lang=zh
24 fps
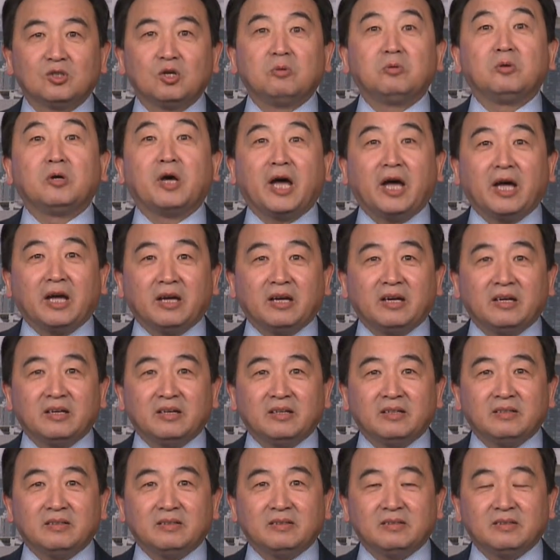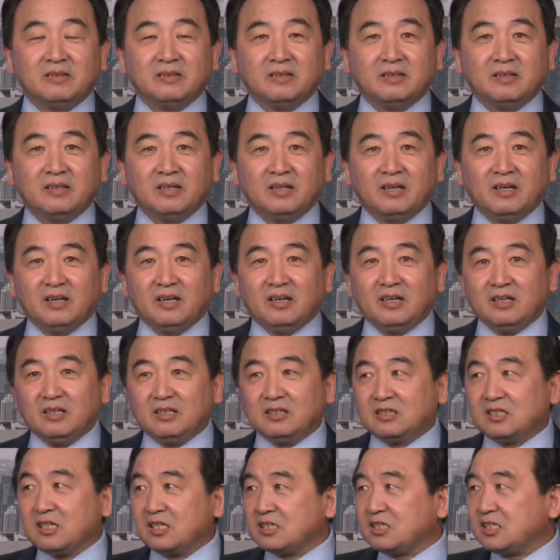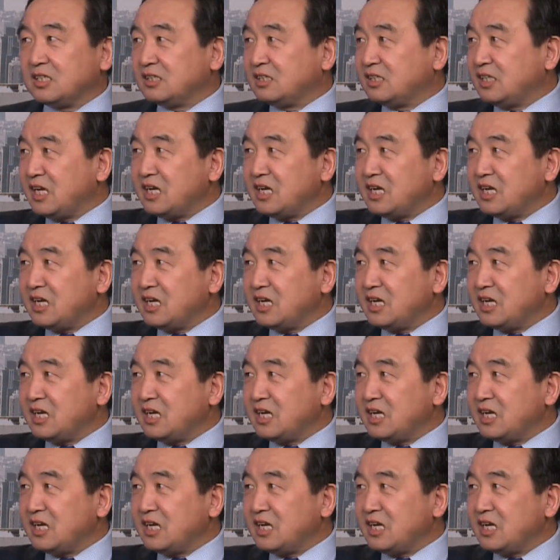对不对？这是